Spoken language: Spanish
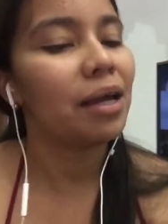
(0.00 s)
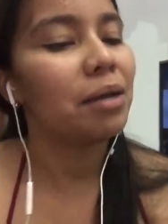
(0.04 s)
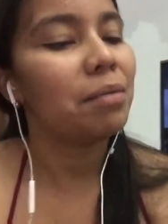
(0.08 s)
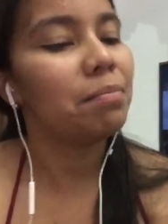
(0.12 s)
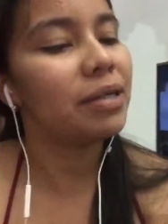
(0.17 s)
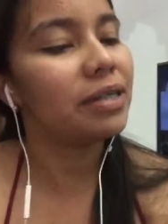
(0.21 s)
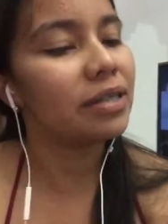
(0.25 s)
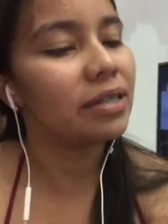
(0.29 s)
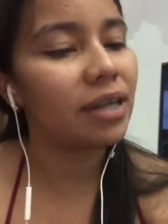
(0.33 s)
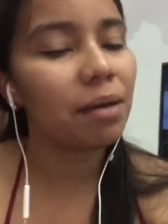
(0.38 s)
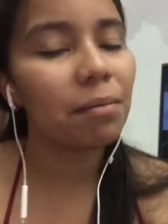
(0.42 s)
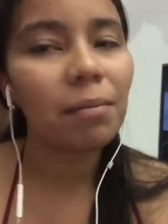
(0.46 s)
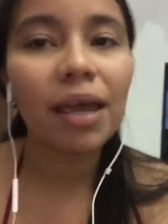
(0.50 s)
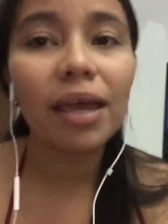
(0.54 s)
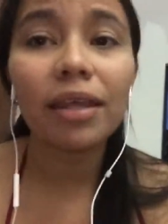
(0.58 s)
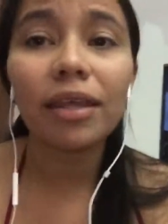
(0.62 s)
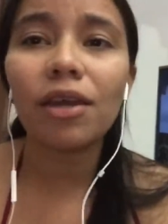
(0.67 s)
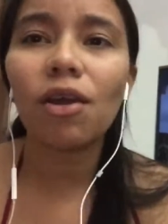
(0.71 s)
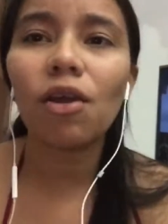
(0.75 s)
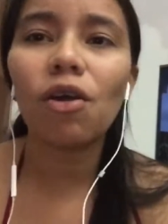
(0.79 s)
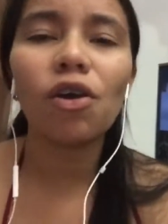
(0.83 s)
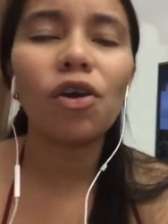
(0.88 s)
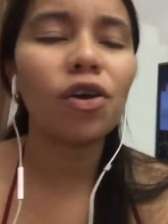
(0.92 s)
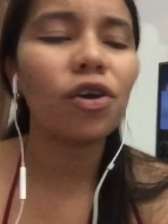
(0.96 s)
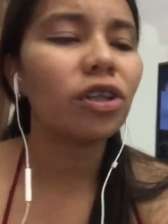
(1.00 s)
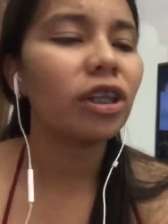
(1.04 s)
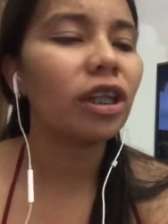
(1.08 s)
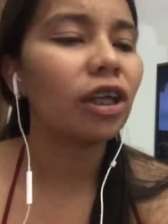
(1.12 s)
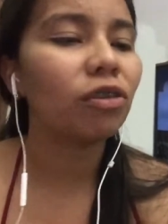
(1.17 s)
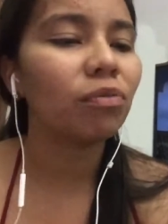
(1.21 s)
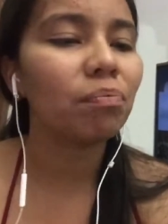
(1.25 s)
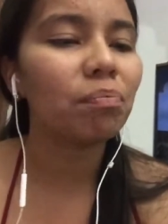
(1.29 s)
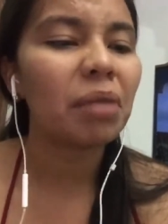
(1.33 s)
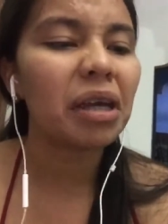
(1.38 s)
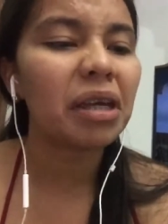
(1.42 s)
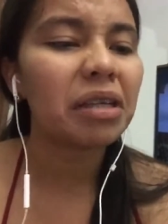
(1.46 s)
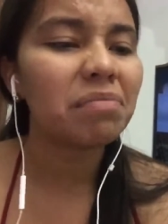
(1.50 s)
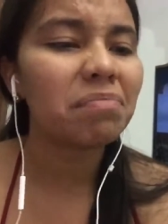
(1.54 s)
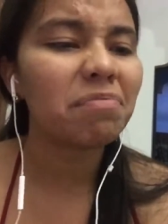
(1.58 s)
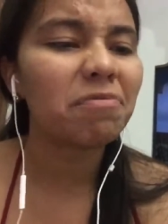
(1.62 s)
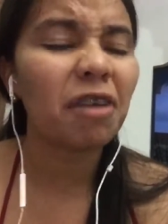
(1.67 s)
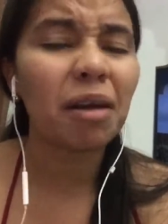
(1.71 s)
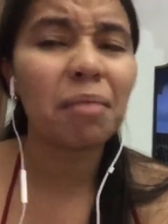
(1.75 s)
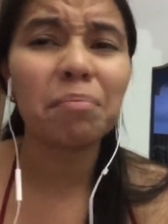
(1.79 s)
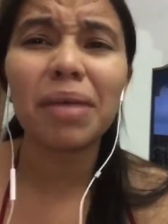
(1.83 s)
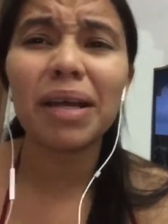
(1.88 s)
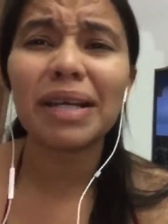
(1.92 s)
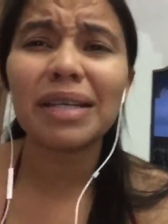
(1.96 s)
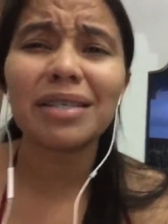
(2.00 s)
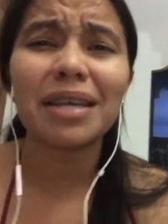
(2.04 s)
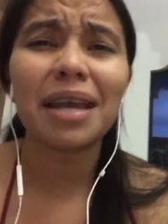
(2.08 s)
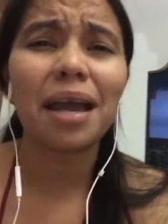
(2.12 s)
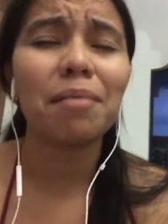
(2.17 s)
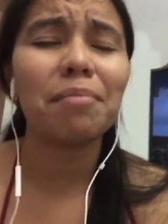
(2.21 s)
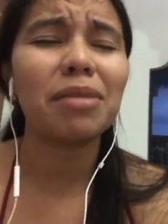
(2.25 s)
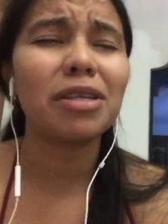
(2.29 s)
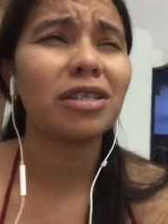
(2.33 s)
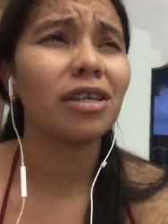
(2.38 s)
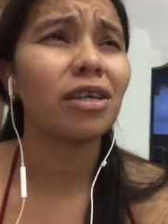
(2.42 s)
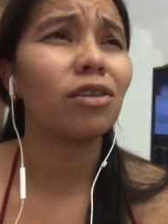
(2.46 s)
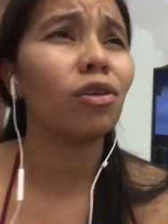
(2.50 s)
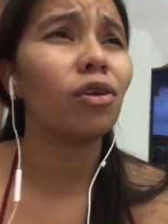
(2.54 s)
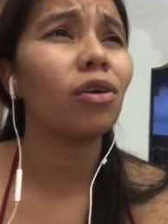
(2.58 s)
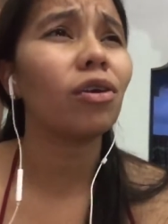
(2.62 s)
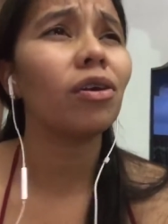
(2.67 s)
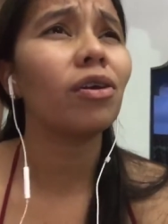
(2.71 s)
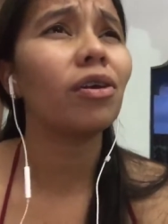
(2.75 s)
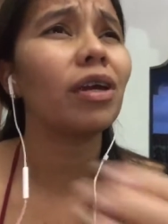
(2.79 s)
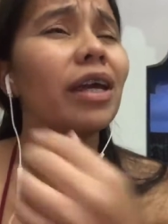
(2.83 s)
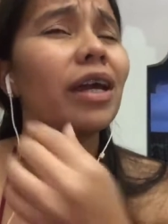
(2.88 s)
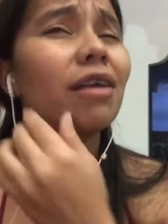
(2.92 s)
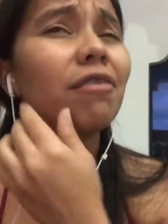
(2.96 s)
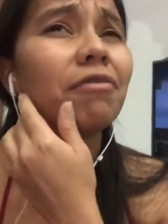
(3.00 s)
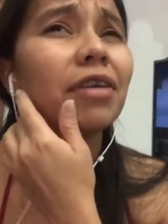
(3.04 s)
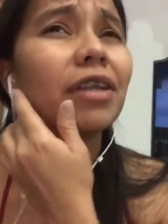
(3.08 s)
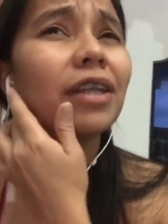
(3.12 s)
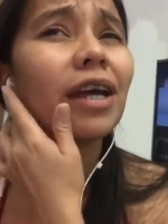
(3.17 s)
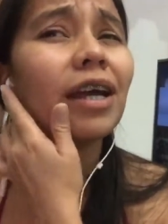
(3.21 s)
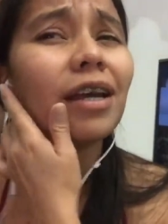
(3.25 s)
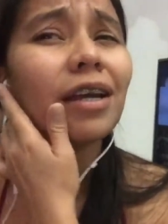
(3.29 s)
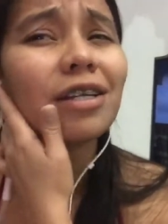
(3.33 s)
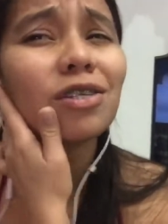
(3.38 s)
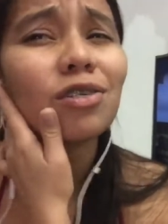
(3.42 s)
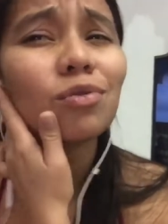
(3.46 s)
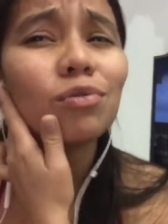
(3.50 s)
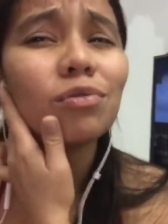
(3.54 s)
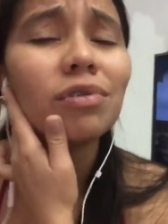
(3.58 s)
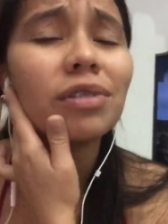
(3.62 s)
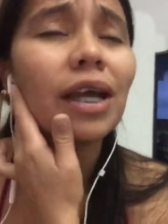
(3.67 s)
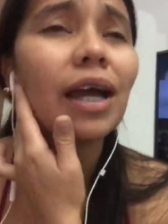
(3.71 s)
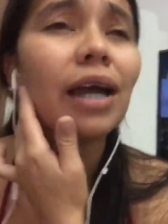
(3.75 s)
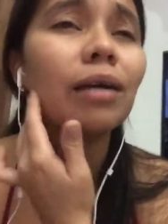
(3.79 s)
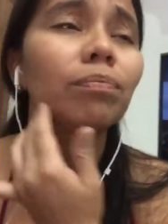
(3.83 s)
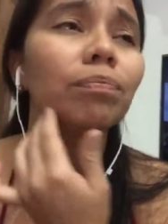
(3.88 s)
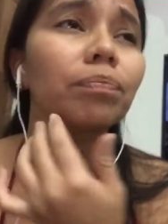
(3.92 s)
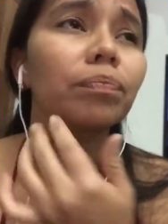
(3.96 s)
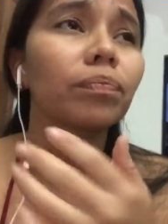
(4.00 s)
Visité médico, de, farmacia, me eché de todo y al final resulta